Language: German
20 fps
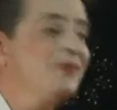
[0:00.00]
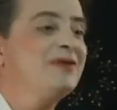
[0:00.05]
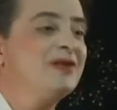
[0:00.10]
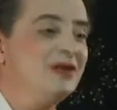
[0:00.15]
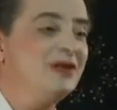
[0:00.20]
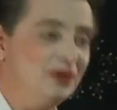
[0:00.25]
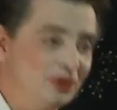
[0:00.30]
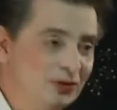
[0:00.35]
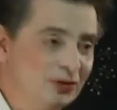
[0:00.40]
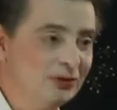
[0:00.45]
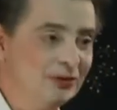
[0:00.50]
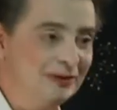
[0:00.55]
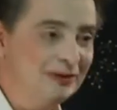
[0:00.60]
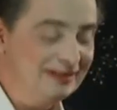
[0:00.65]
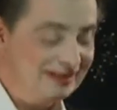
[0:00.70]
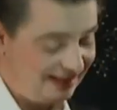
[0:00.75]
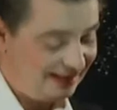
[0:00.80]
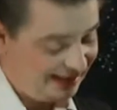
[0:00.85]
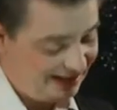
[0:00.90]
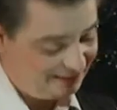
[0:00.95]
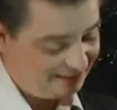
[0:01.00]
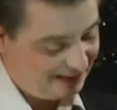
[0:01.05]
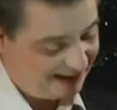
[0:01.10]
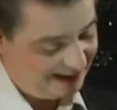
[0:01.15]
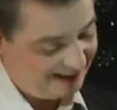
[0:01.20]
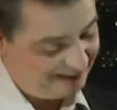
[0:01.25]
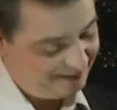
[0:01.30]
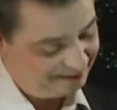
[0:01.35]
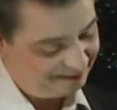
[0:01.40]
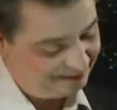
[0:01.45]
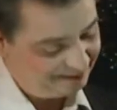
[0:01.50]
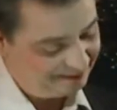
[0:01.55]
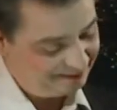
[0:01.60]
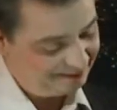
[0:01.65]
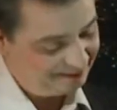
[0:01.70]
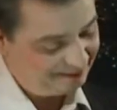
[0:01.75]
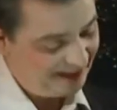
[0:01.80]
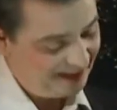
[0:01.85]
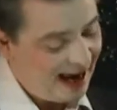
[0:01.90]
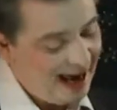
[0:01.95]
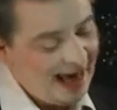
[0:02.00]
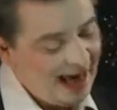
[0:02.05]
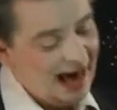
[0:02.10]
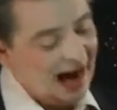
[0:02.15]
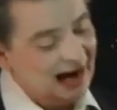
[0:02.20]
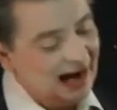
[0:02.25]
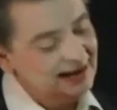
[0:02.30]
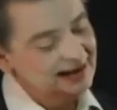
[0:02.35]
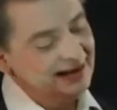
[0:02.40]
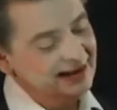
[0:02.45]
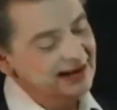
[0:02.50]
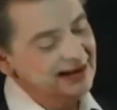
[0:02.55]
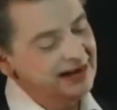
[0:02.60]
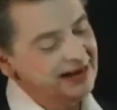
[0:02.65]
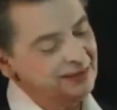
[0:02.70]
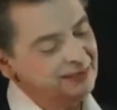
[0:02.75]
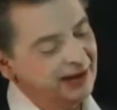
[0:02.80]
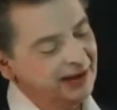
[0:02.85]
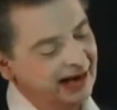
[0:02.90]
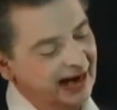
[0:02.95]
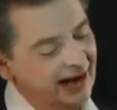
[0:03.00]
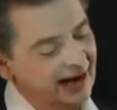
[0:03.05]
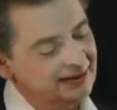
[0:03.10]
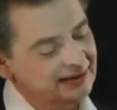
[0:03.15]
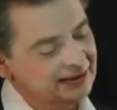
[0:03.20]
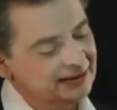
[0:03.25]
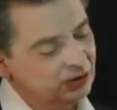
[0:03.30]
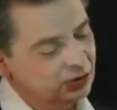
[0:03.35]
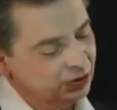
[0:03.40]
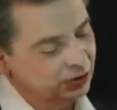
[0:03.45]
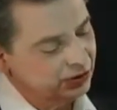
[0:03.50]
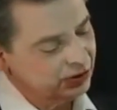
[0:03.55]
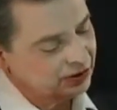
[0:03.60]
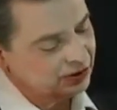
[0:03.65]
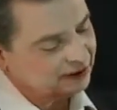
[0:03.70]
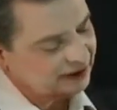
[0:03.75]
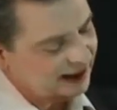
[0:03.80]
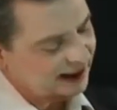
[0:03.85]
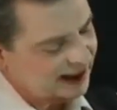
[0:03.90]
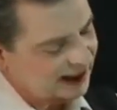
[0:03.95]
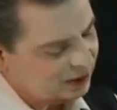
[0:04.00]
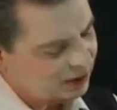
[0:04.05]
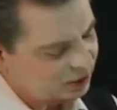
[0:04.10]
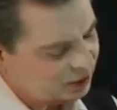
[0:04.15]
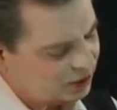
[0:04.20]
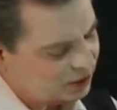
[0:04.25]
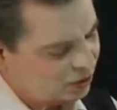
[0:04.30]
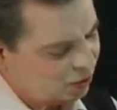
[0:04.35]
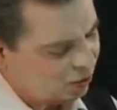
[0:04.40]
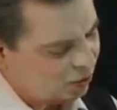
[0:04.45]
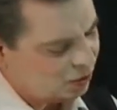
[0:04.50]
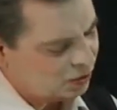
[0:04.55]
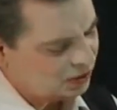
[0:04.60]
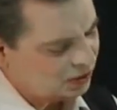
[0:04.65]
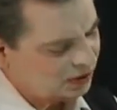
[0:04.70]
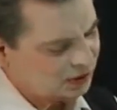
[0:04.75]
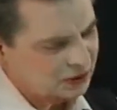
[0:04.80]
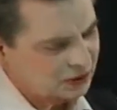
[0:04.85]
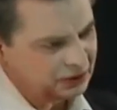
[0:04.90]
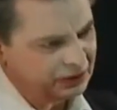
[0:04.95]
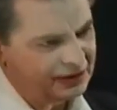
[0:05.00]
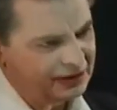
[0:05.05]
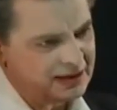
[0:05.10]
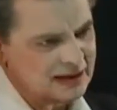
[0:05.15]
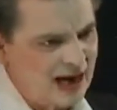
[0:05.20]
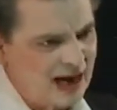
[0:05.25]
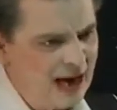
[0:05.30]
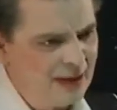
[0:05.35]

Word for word: Judenthema. Allhier begann Kurt Egon Koden und sah